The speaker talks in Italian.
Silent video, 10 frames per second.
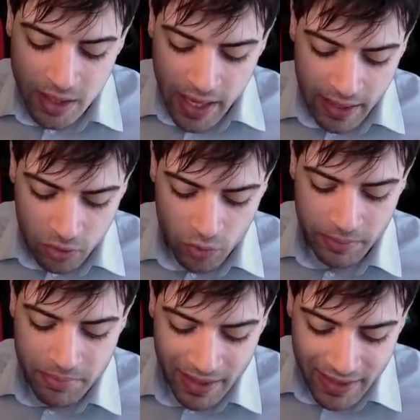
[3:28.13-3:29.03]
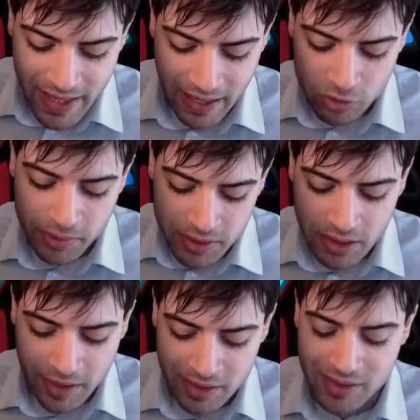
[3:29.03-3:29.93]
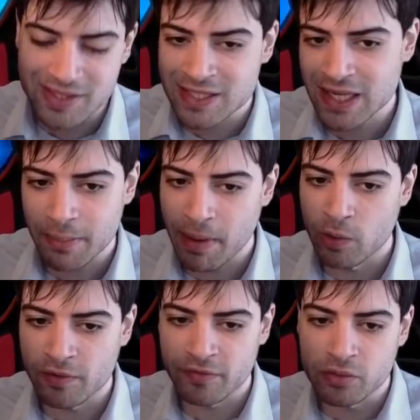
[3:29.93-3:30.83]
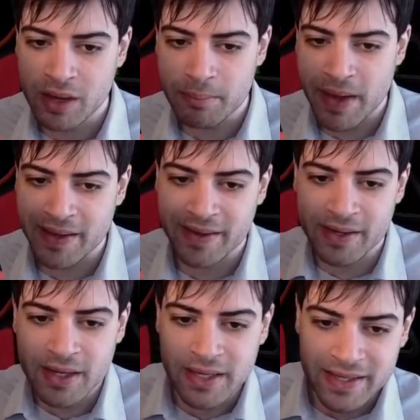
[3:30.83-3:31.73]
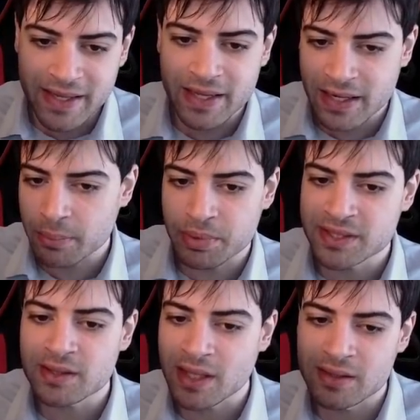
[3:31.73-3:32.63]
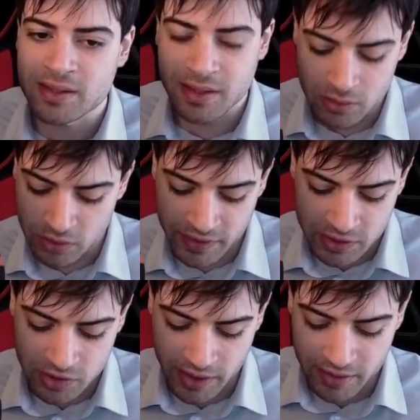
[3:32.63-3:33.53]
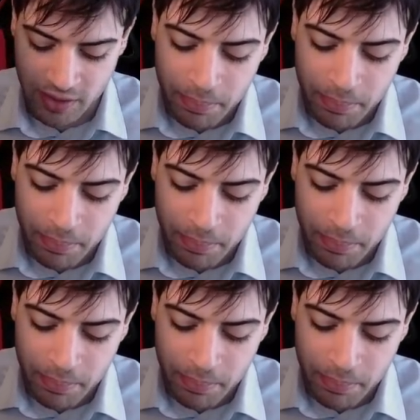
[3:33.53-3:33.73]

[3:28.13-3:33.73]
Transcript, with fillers: Ecco qui, mi ha creato praticamente sia Powerful Comeback che rappresentanti dell'universo 7.